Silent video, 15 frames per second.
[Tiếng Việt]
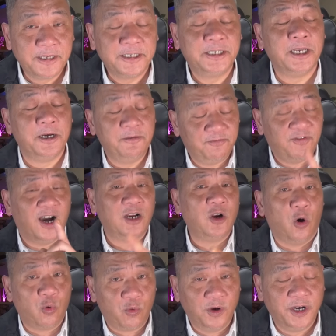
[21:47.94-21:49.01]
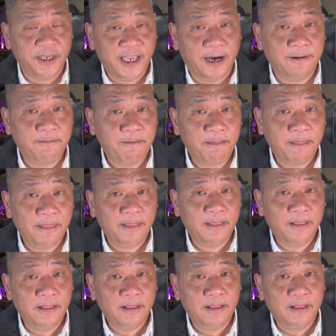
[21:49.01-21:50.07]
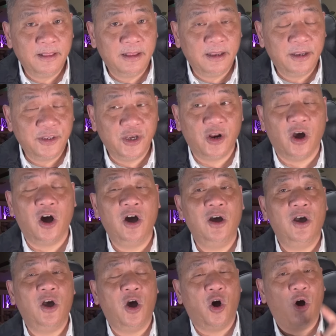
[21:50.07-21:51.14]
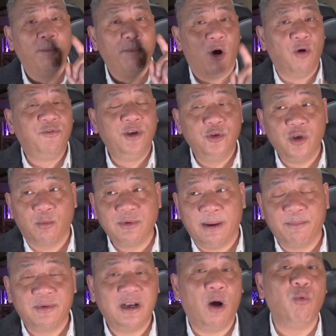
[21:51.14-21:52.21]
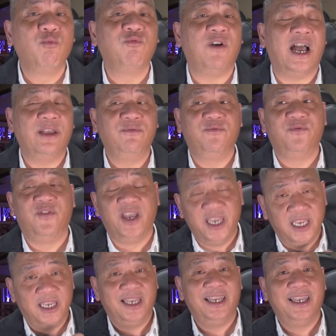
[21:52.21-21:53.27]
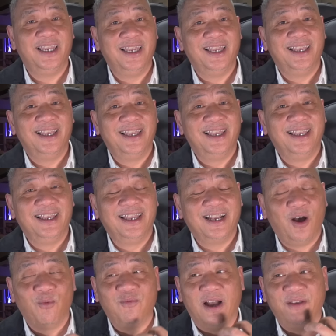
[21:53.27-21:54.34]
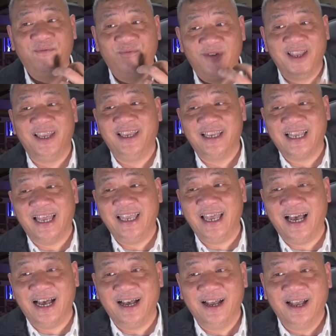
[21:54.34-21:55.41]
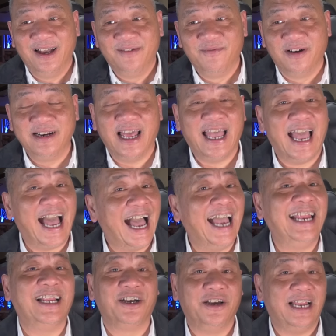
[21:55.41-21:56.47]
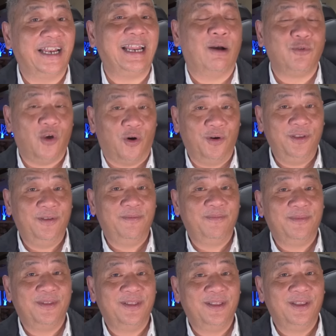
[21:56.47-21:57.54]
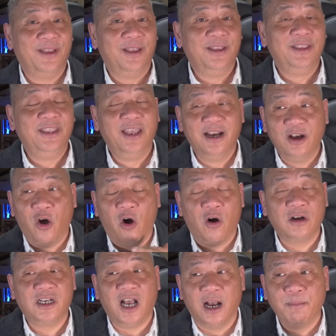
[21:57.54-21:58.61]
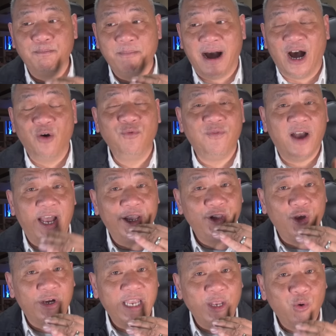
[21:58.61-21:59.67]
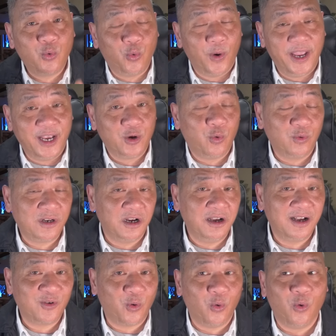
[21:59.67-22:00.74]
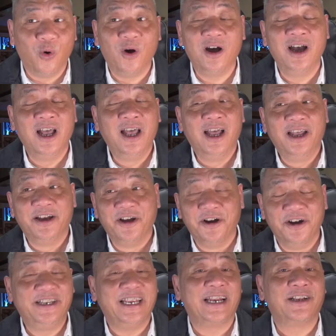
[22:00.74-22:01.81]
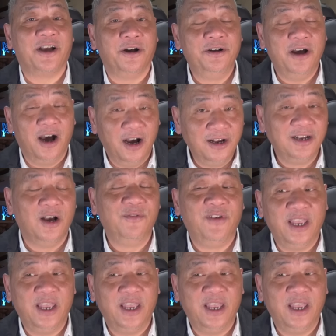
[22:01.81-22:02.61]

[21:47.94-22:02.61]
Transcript: Sự phẫn nộ của người dân. Do đó họ bỏ phiếu cho ông Trump không phải vì không phải vì cái à, vấn đề ai là người lãnh đạo giỏi nhưng họ cần bảo vệ cho cái quyền của của người tranh cử ứng cử